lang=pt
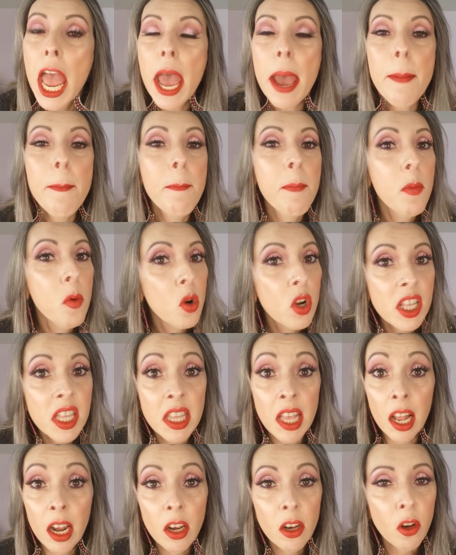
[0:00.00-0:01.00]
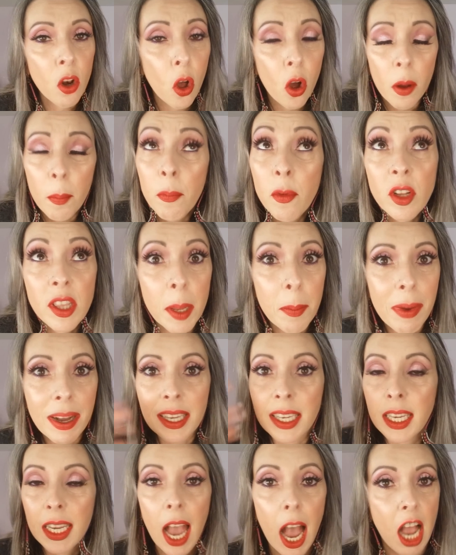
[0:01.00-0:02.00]
É muita, muita
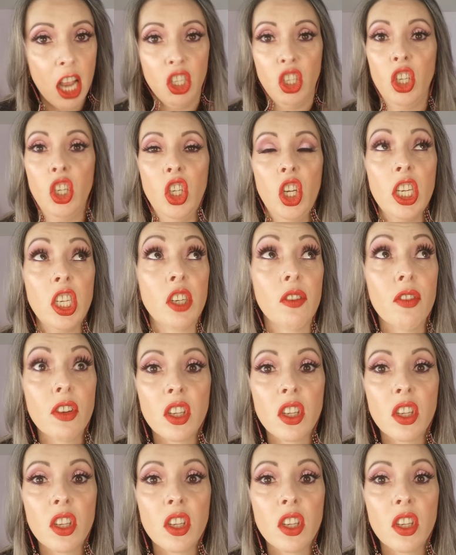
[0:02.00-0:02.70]
maquiagem, gente.